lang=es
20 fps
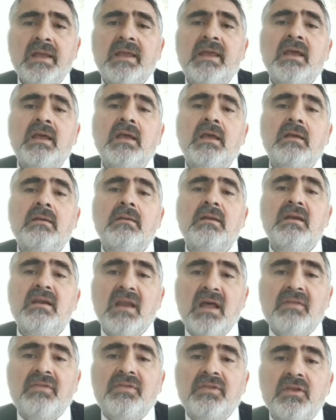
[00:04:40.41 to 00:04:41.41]
que
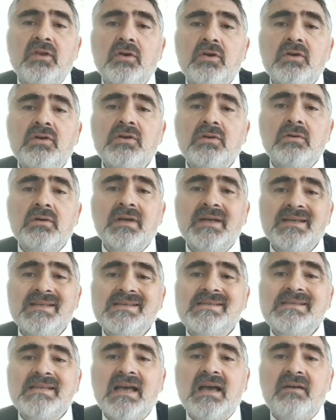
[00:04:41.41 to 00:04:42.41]
nació
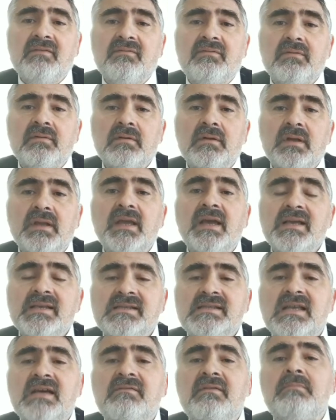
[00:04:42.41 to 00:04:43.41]
Esab y
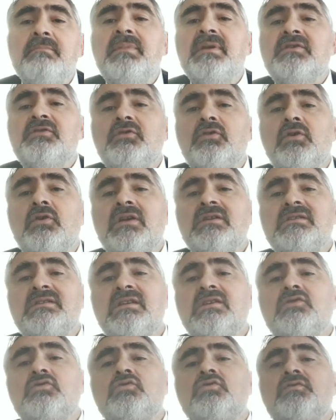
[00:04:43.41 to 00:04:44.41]
Esab empezó a
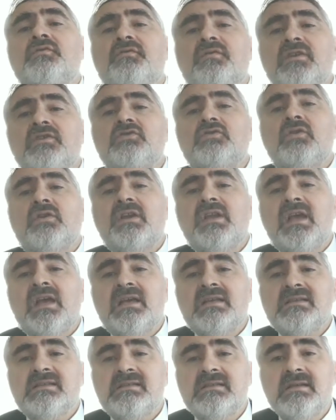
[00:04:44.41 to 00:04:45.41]
hacer sus
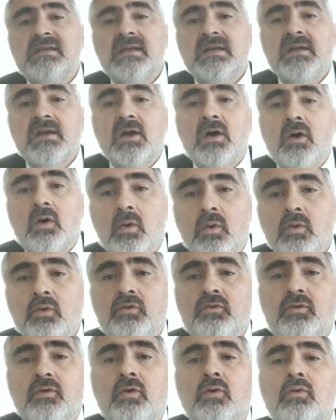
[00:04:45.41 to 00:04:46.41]
fechorías
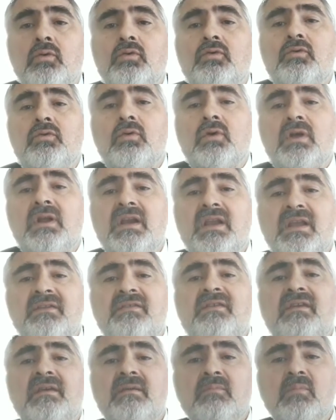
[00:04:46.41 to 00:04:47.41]
justo justo en
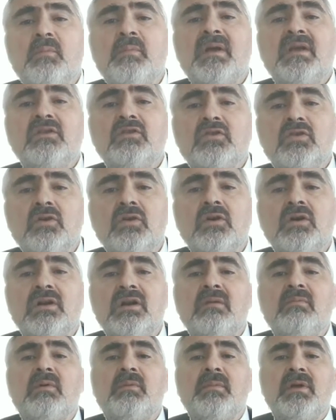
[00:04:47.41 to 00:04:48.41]
ese momento, en
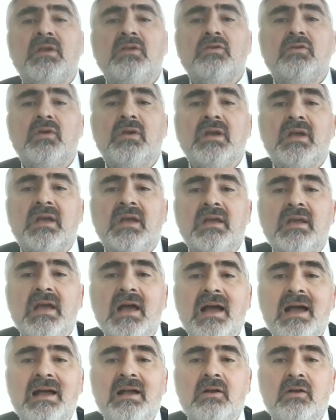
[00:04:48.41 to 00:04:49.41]
el momento en que
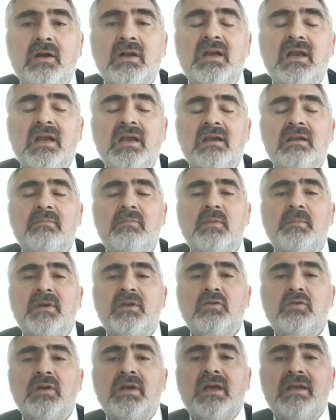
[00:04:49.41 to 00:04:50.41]
ya en el
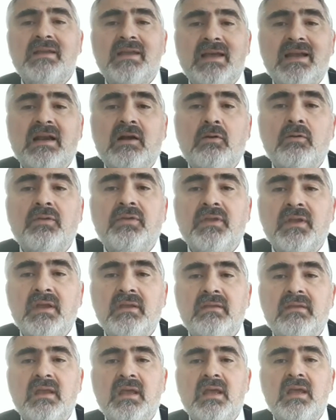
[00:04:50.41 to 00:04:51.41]
momento en que ya era
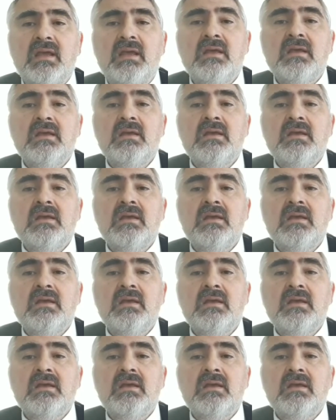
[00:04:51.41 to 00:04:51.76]
consciente